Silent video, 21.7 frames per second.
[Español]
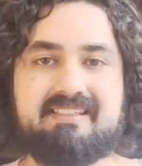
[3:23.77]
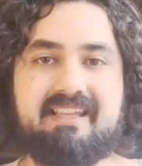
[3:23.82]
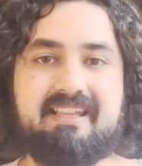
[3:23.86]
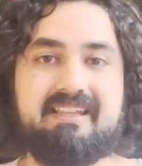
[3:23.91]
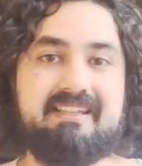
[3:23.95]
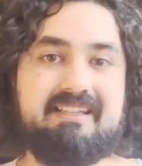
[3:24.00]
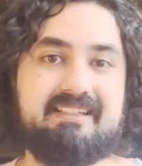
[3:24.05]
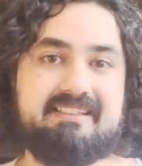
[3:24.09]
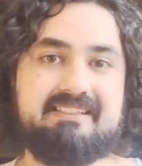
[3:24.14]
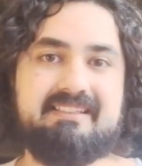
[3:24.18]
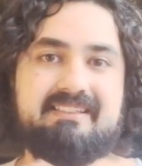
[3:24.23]

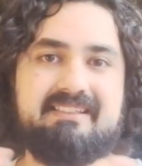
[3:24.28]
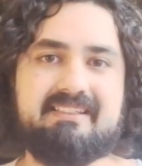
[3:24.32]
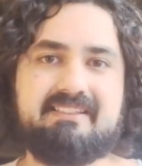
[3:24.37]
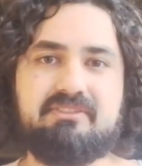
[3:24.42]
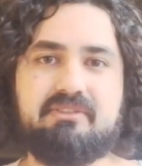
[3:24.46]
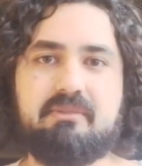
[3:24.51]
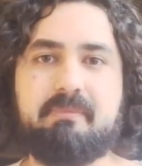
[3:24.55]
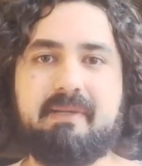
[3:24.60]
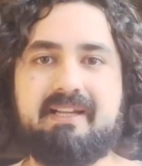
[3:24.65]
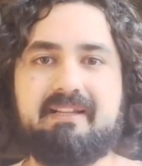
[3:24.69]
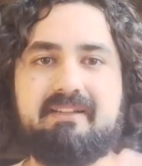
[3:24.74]
cadenas de
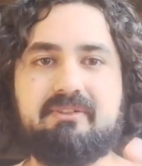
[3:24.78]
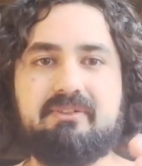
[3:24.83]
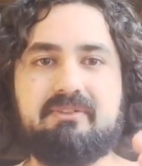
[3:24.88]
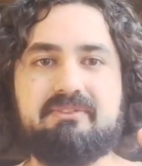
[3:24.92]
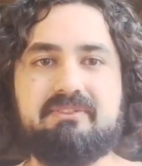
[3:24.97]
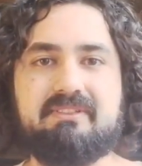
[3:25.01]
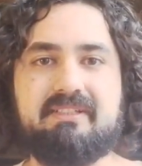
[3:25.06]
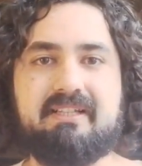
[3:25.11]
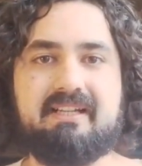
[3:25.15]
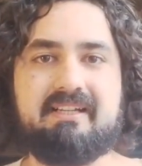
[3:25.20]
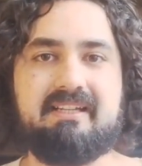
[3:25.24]
texto para
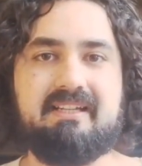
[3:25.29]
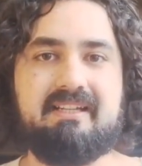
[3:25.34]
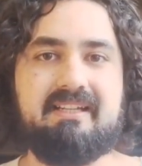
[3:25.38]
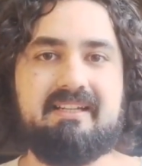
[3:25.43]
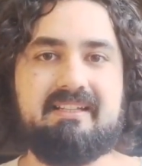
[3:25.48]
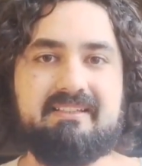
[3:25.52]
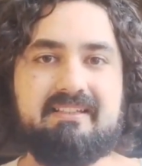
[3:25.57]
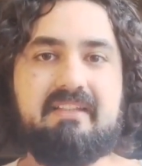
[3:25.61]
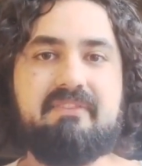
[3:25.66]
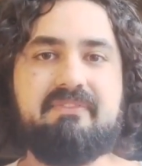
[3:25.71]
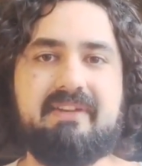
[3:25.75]
encontrar
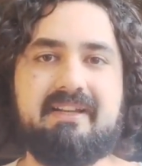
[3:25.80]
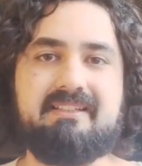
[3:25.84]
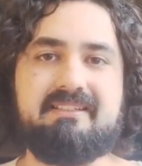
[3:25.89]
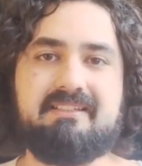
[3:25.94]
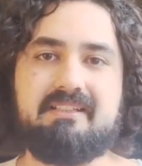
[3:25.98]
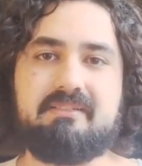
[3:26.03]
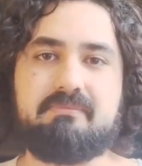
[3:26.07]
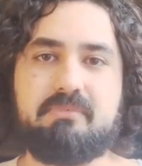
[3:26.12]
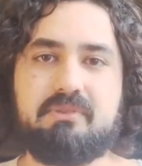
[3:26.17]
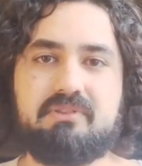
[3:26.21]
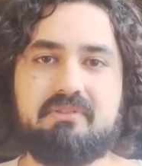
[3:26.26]

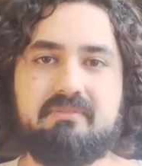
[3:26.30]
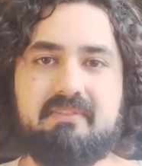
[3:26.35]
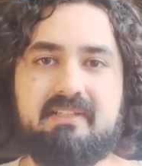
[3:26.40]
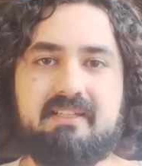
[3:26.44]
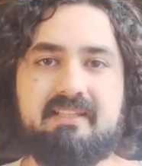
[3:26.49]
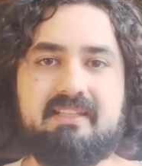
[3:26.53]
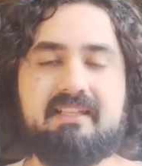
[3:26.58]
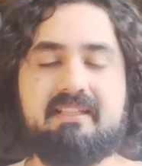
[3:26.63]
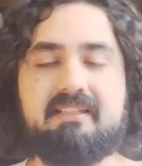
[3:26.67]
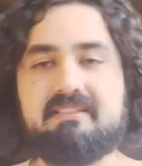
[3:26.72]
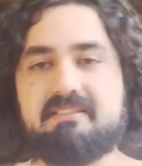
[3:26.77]
diferentes
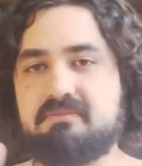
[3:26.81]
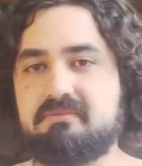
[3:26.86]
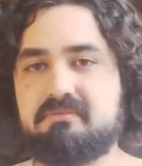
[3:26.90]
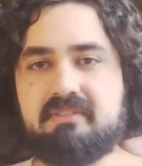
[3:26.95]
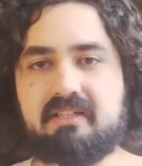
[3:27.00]
posibilidades.